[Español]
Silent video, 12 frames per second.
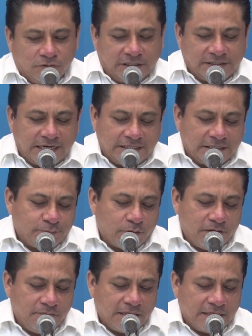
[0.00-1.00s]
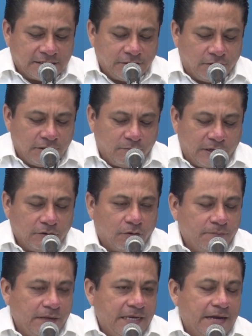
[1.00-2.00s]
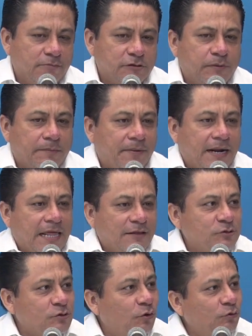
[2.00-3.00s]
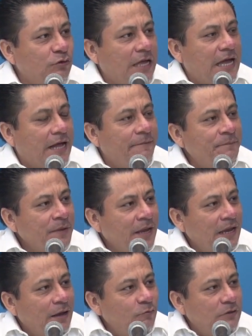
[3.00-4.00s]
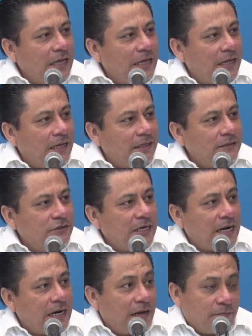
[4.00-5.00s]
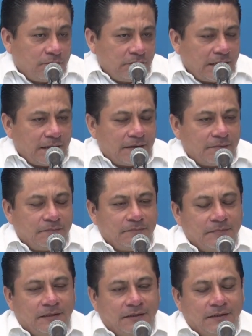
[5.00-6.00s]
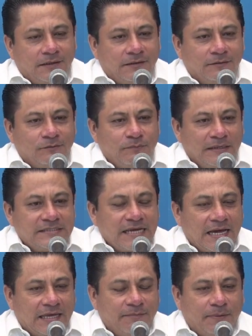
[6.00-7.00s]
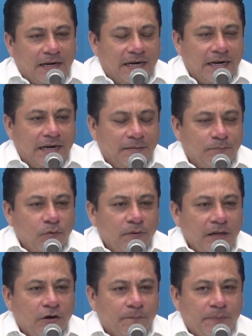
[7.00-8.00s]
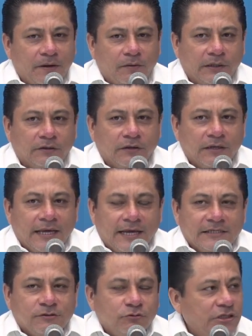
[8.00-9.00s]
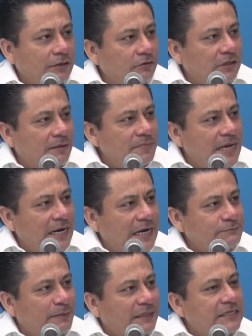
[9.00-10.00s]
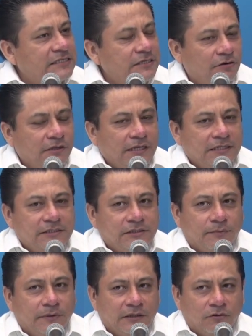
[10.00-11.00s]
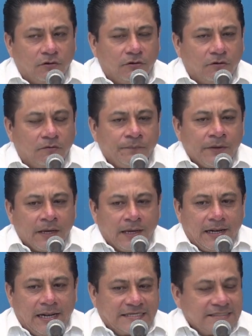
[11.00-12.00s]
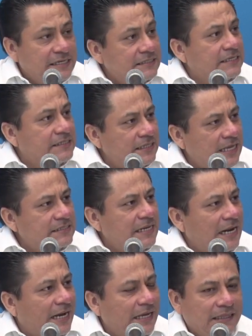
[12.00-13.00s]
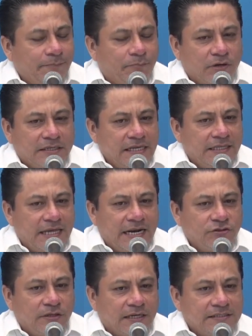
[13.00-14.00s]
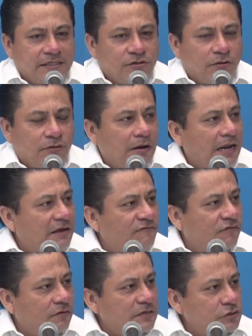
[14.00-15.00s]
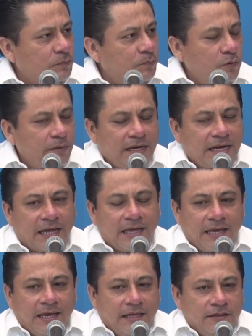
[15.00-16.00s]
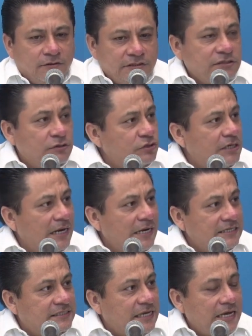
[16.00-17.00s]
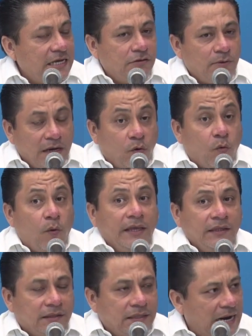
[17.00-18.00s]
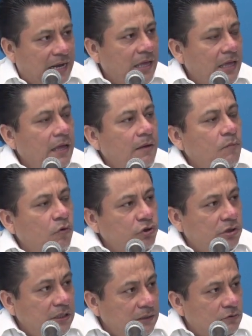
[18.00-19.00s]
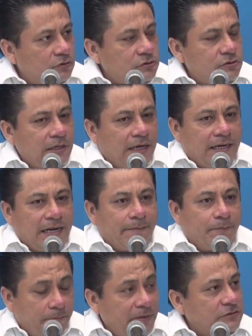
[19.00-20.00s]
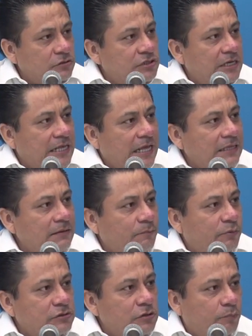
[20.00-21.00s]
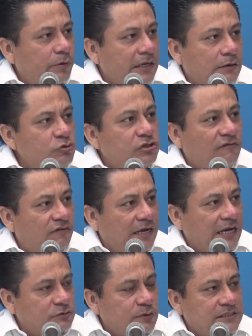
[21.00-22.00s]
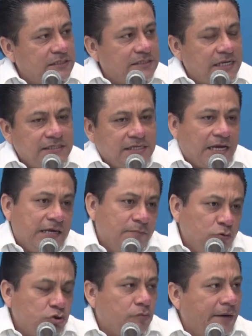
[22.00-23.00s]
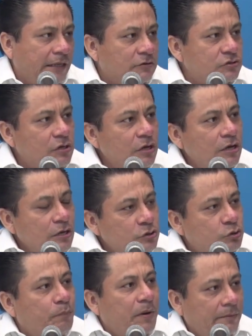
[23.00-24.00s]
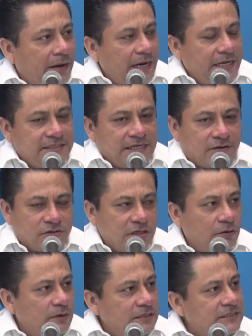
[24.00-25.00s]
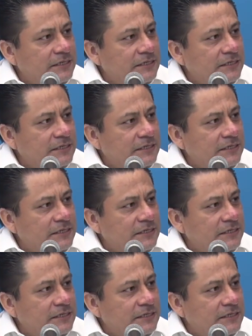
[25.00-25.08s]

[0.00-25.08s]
Muchas gracias por la invitación. Y bueno, veníamos preparados con una, una charla, una, eh, un mensaje para el, el, público, pero bueno, escuchando también las peticiones y sobre todo las necesidades de la gente, porque si el derecho de acceso a la información pública no se socializa y no encuentra motivos en la propia sociedad, pues no puede justificar su existencia y mucho menos su prevalencia. José Luis.